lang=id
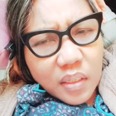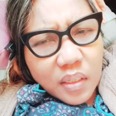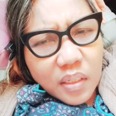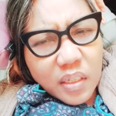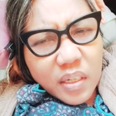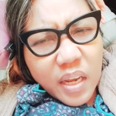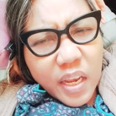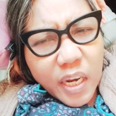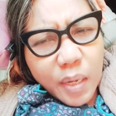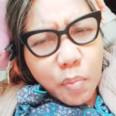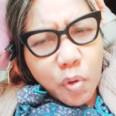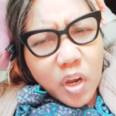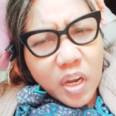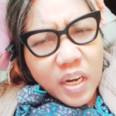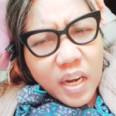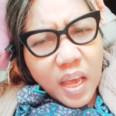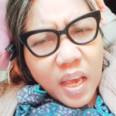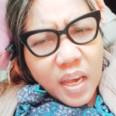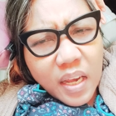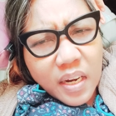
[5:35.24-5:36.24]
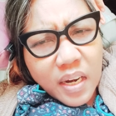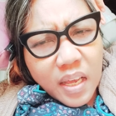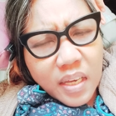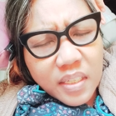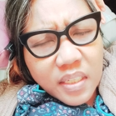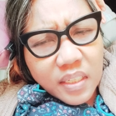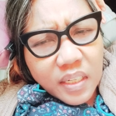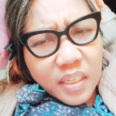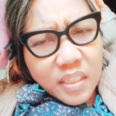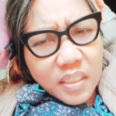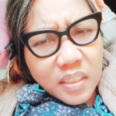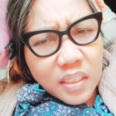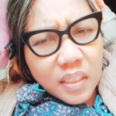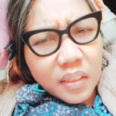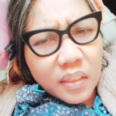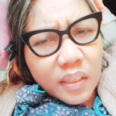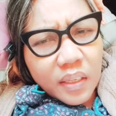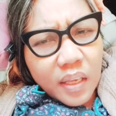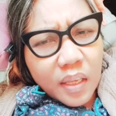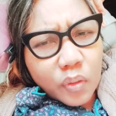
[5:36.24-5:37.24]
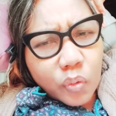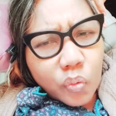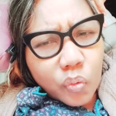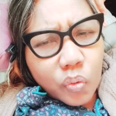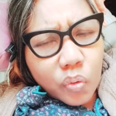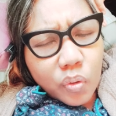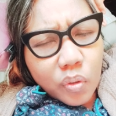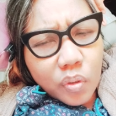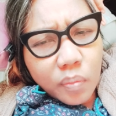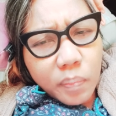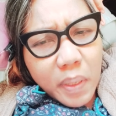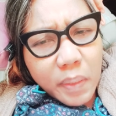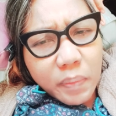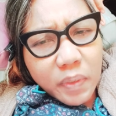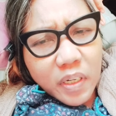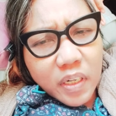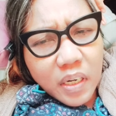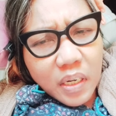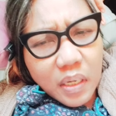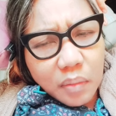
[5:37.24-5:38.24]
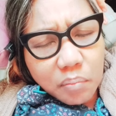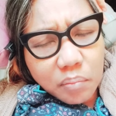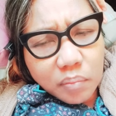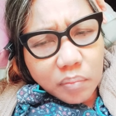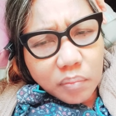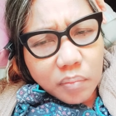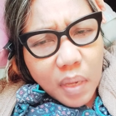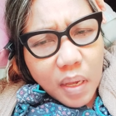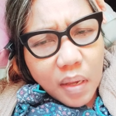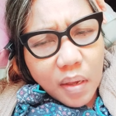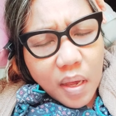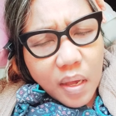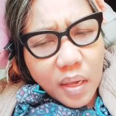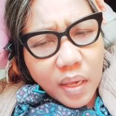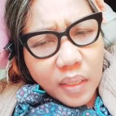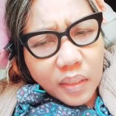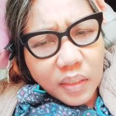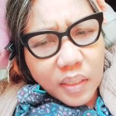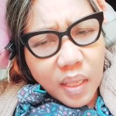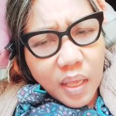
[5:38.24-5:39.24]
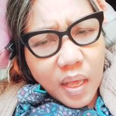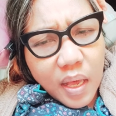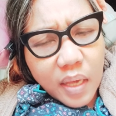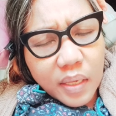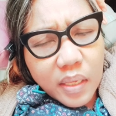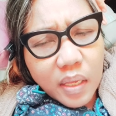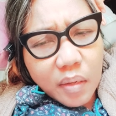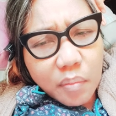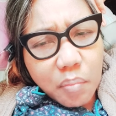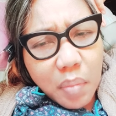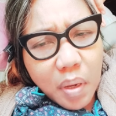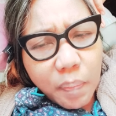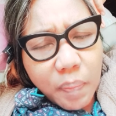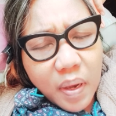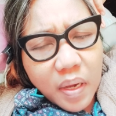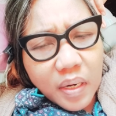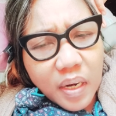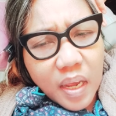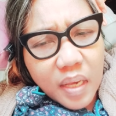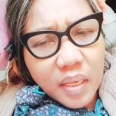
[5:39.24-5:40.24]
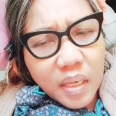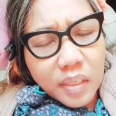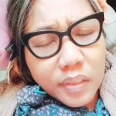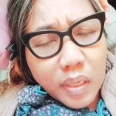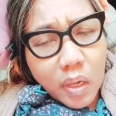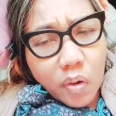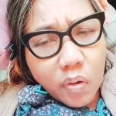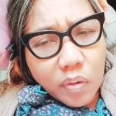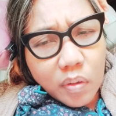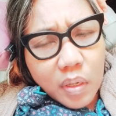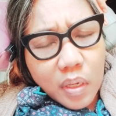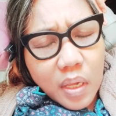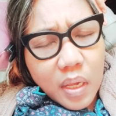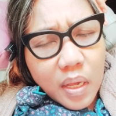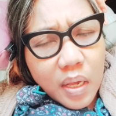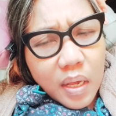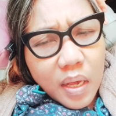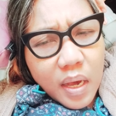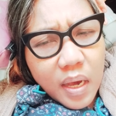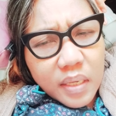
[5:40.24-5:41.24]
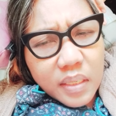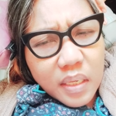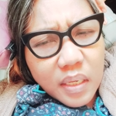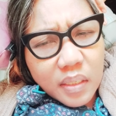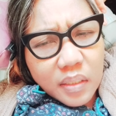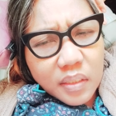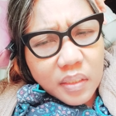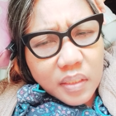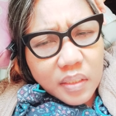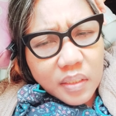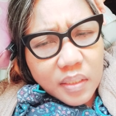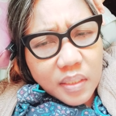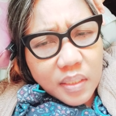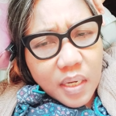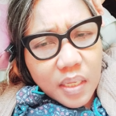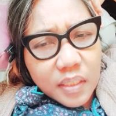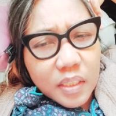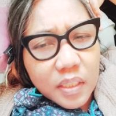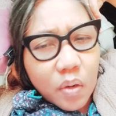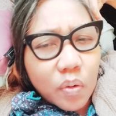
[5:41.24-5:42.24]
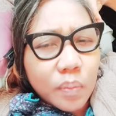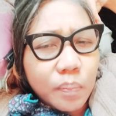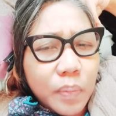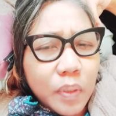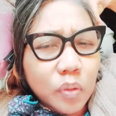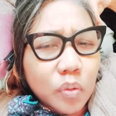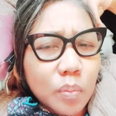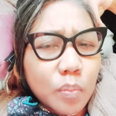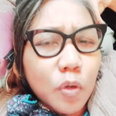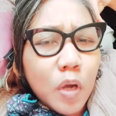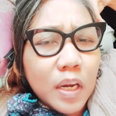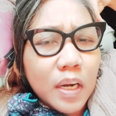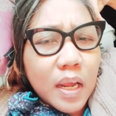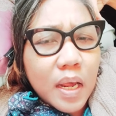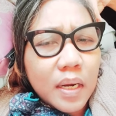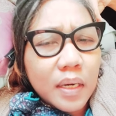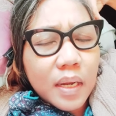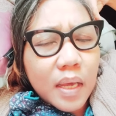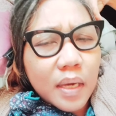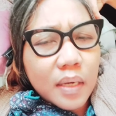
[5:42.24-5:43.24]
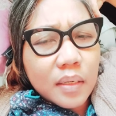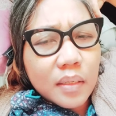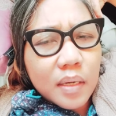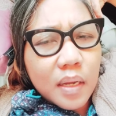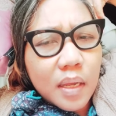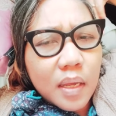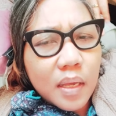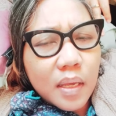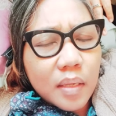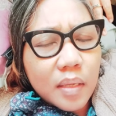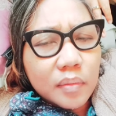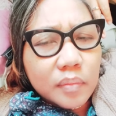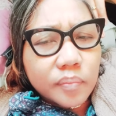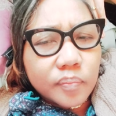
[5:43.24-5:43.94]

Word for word: ada ya bukan anak si Lesti teh tuh pameran ba eta hayang bapak nah anak hayang nyaho hayang senanyahon pertumbuhan anakna